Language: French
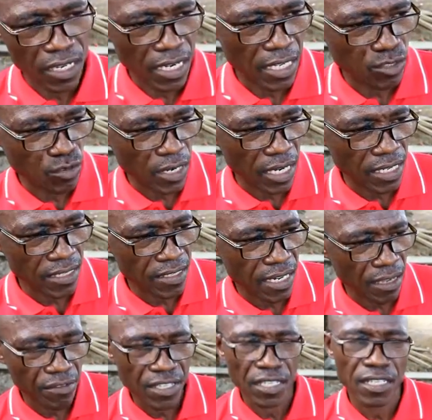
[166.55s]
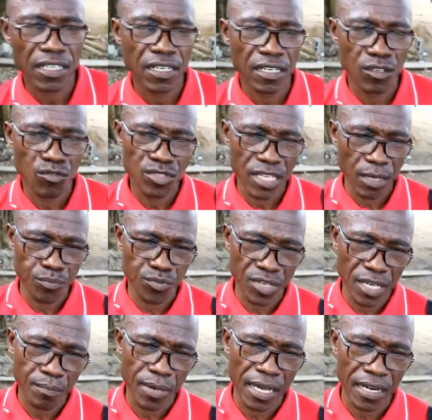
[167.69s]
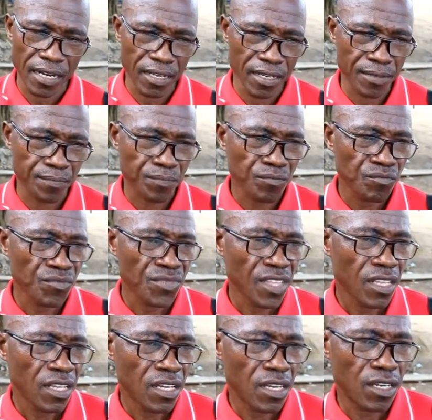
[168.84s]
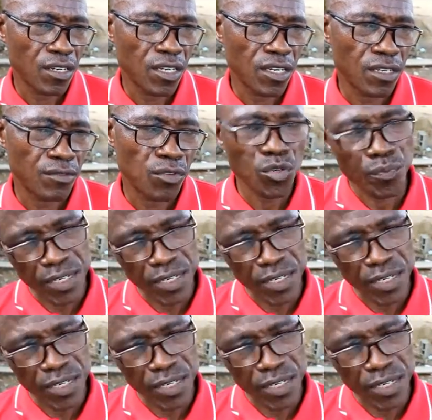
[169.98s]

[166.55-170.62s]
les journalistes, à venir euh, nous appuyer par euh, votre